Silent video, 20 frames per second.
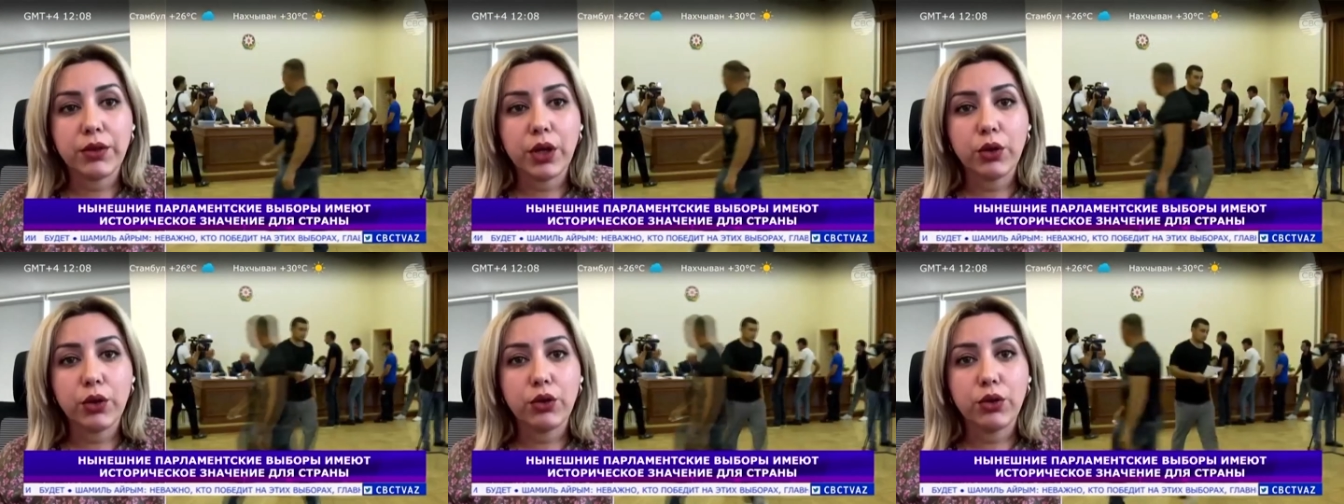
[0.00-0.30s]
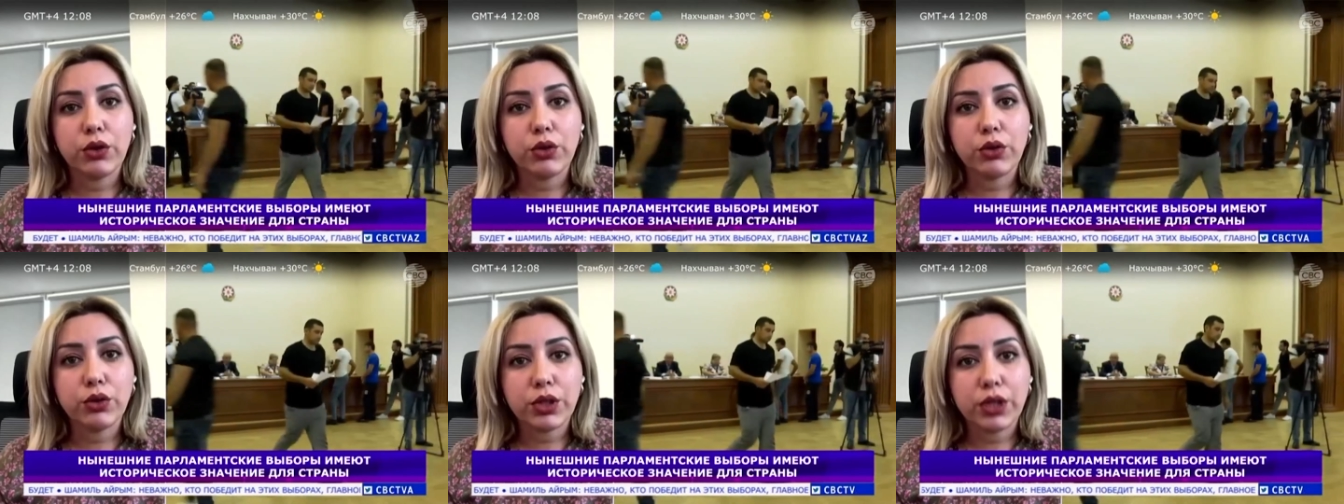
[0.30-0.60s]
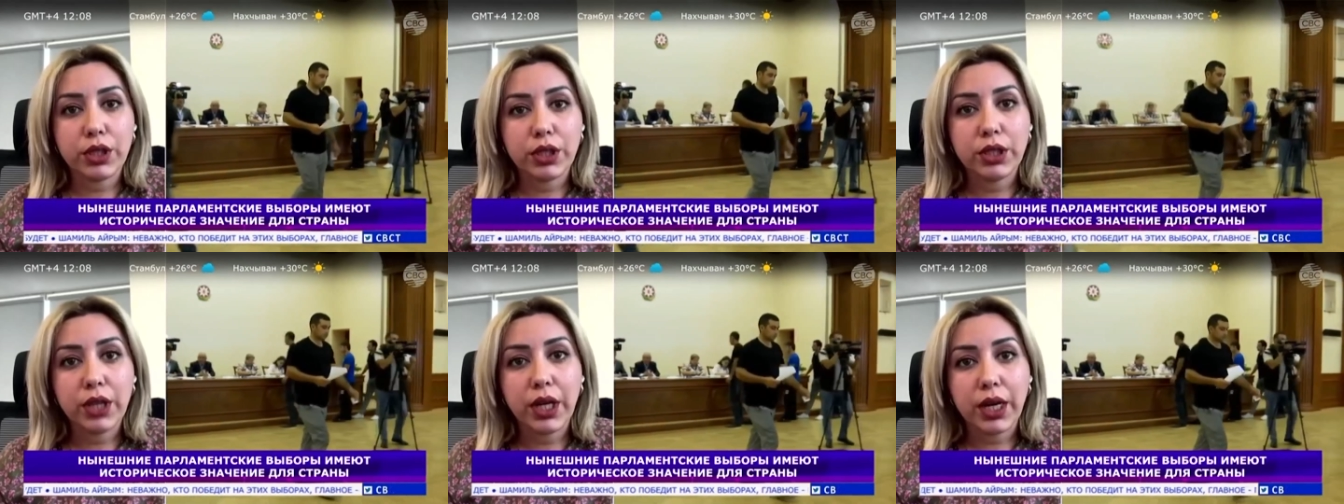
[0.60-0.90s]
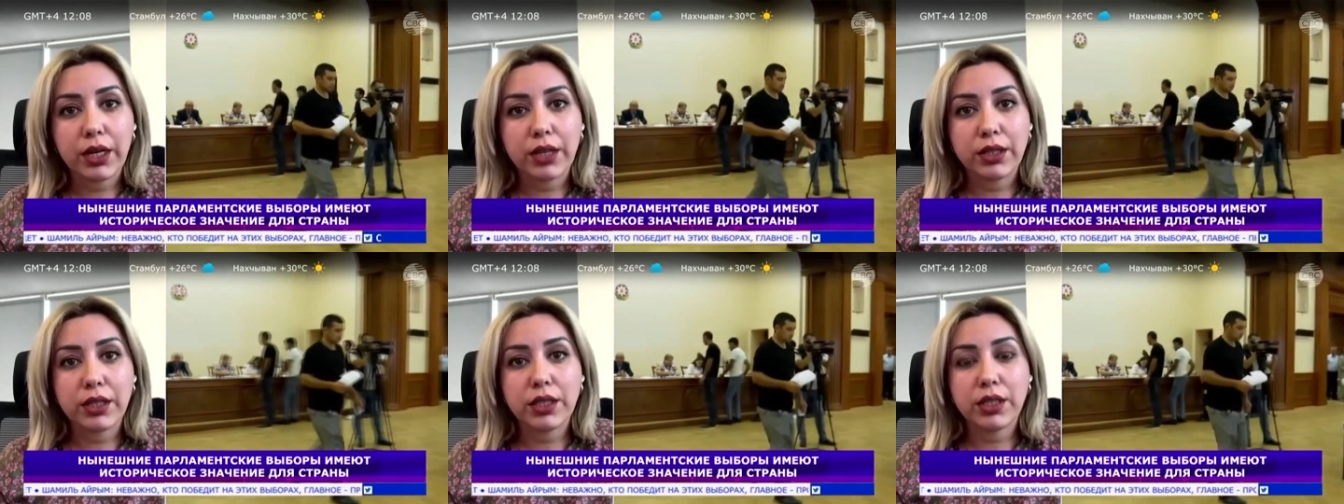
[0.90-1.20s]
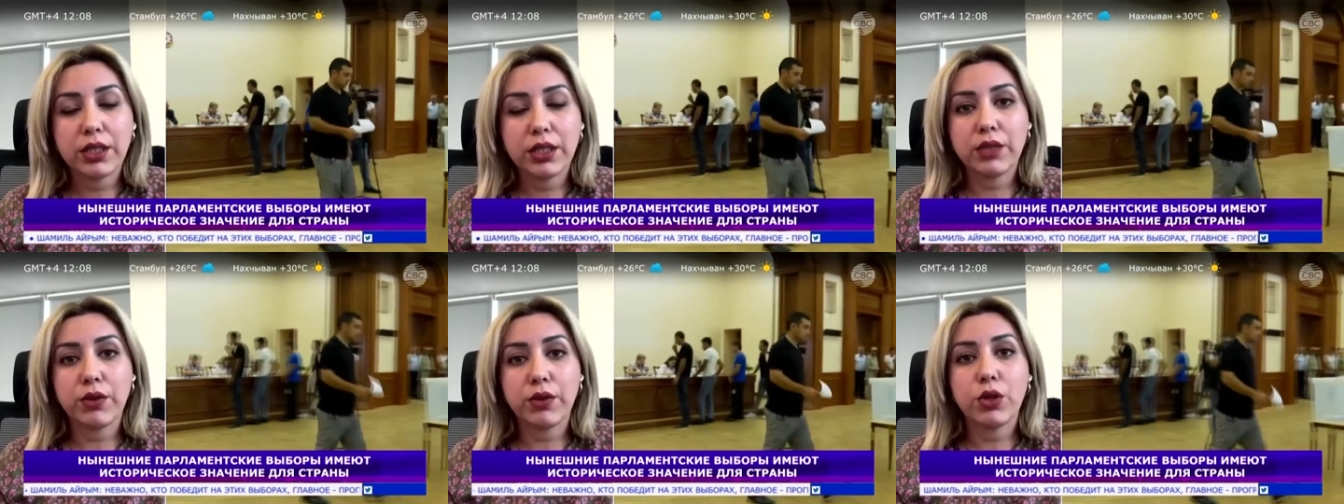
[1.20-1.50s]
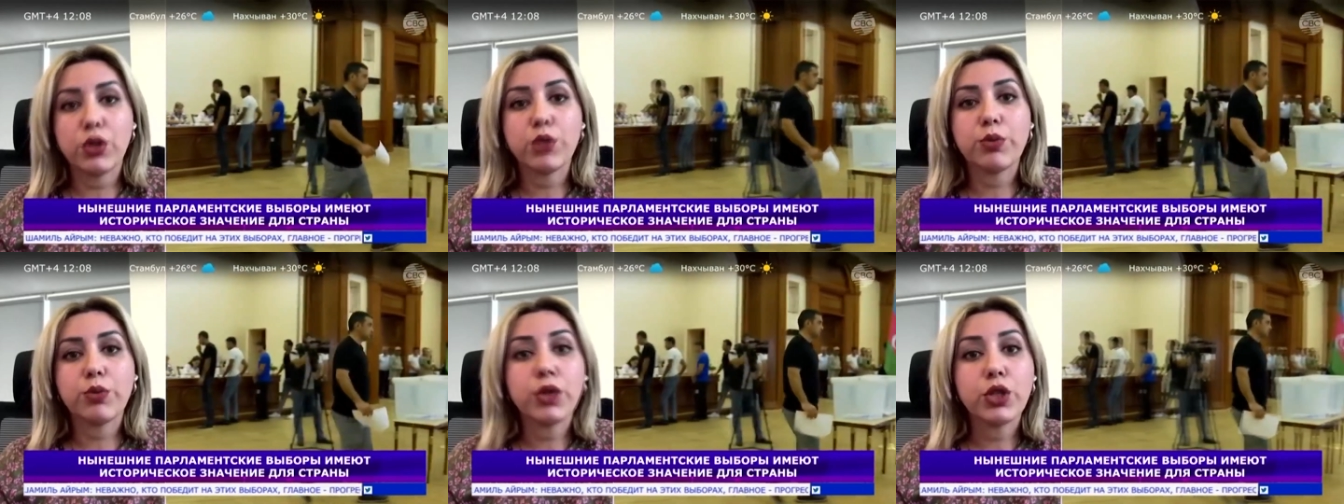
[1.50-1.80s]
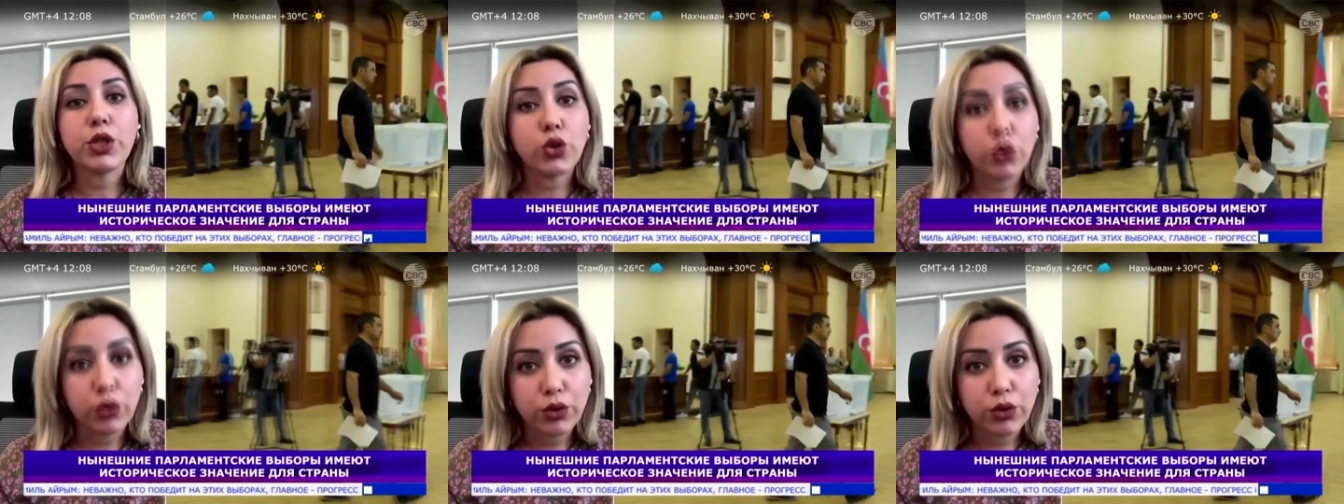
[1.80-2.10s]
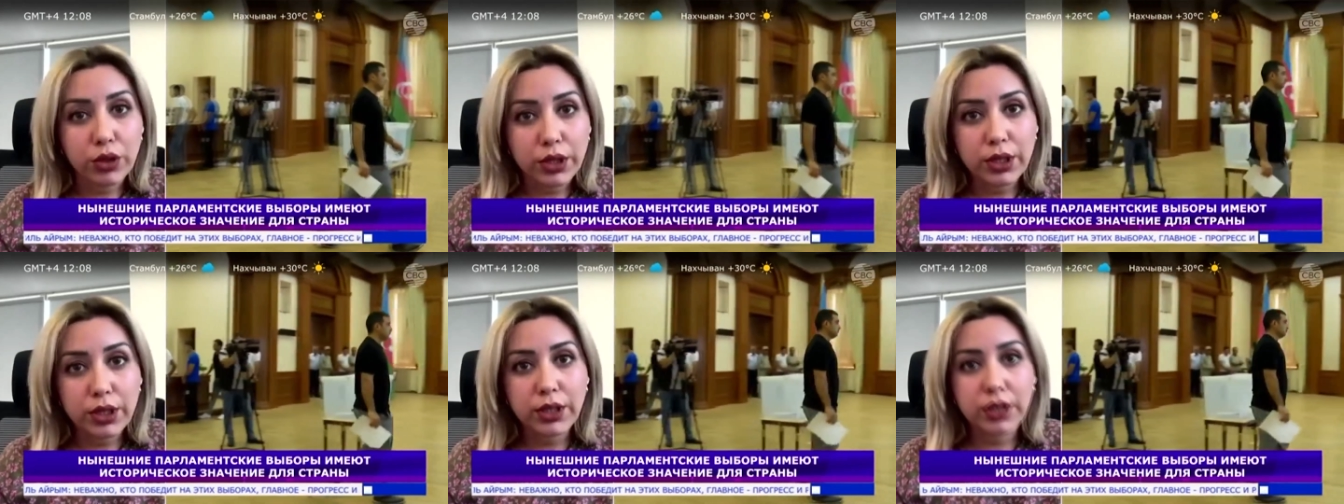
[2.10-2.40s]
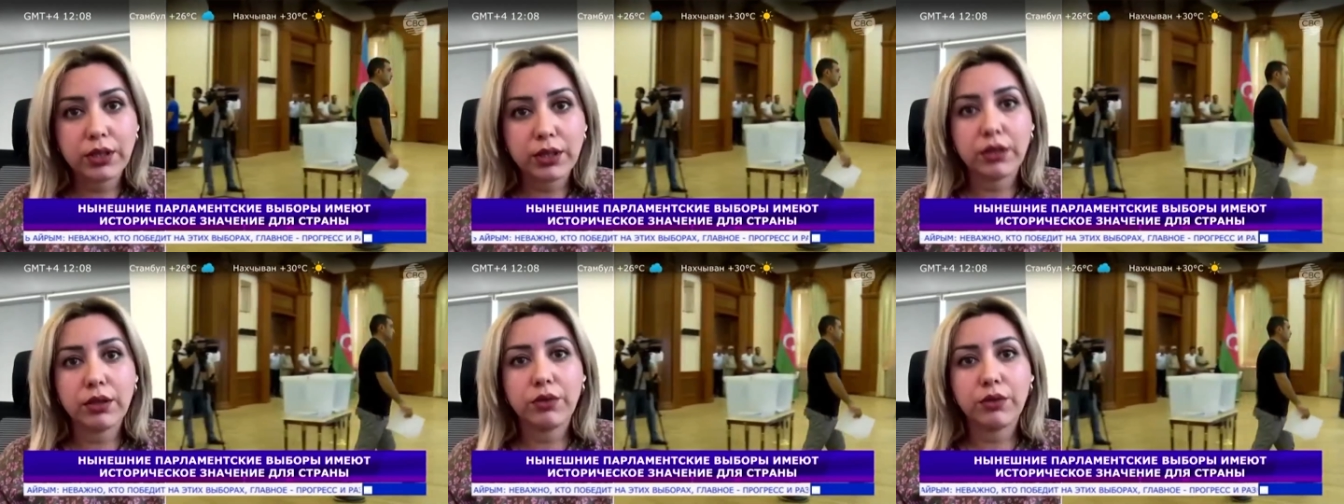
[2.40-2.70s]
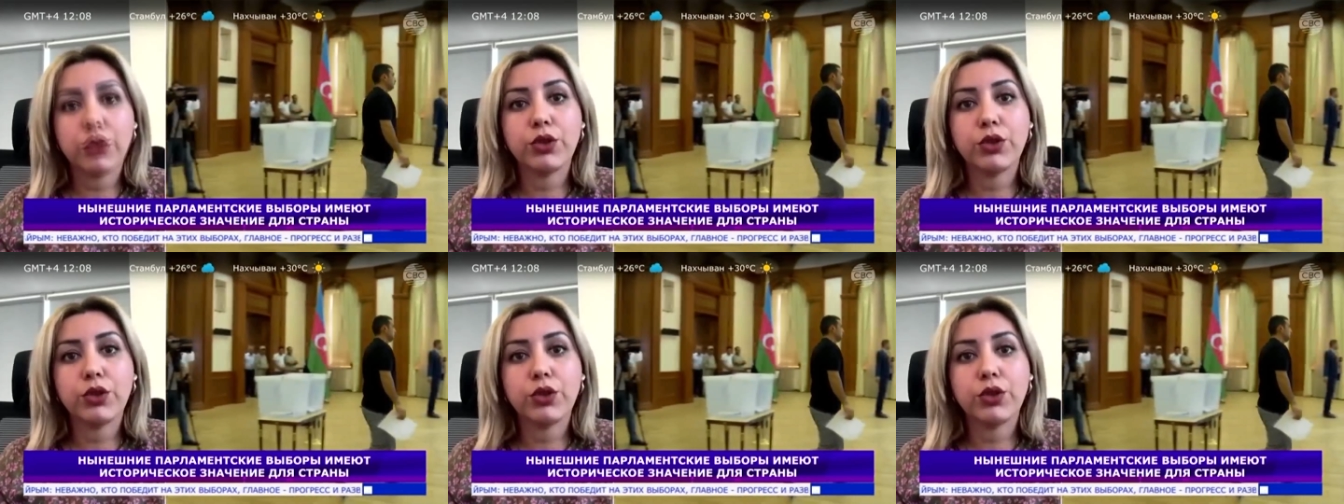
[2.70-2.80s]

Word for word: свою эту солидарность, свою сплоченность э,